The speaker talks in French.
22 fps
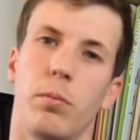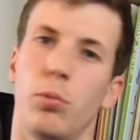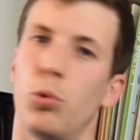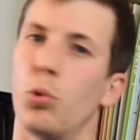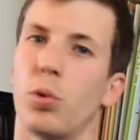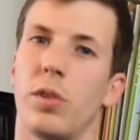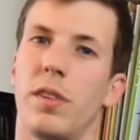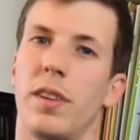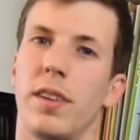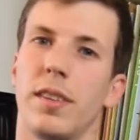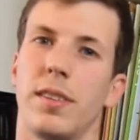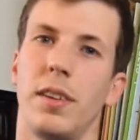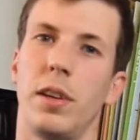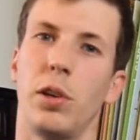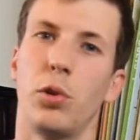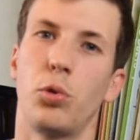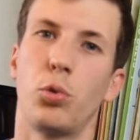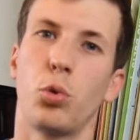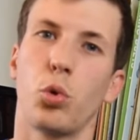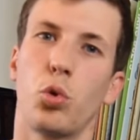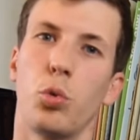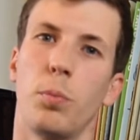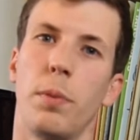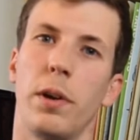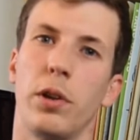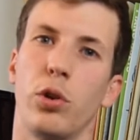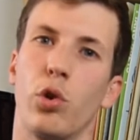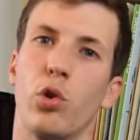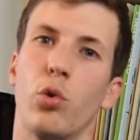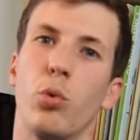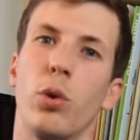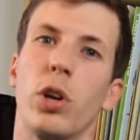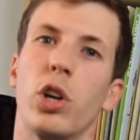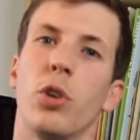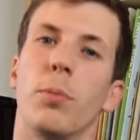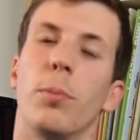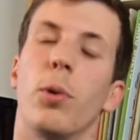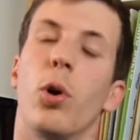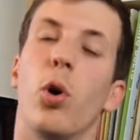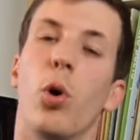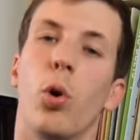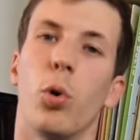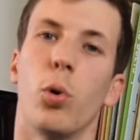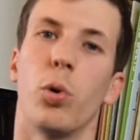Donc n'essayez surtout pas de jouer
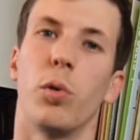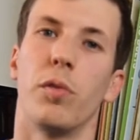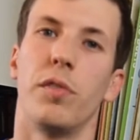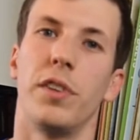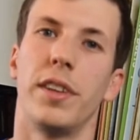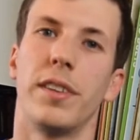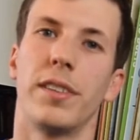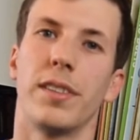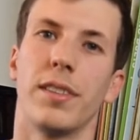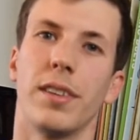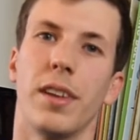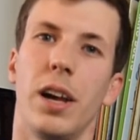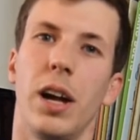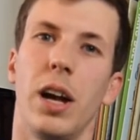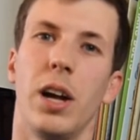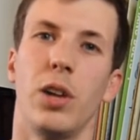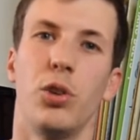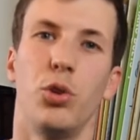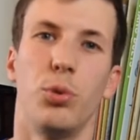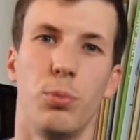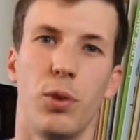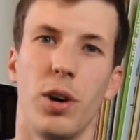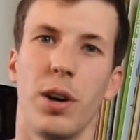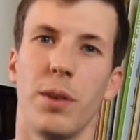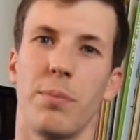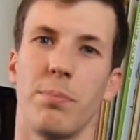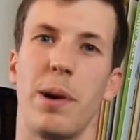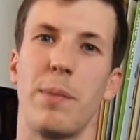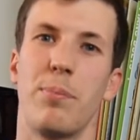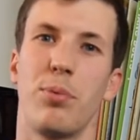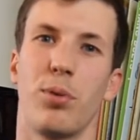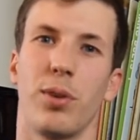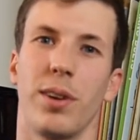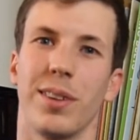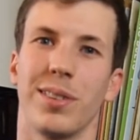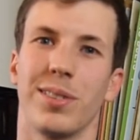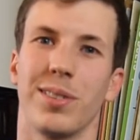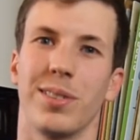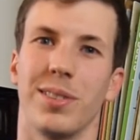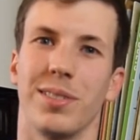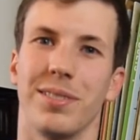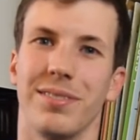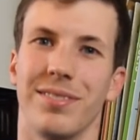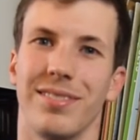comme Horowitz, du moins pas pour
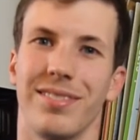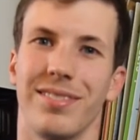l'instant.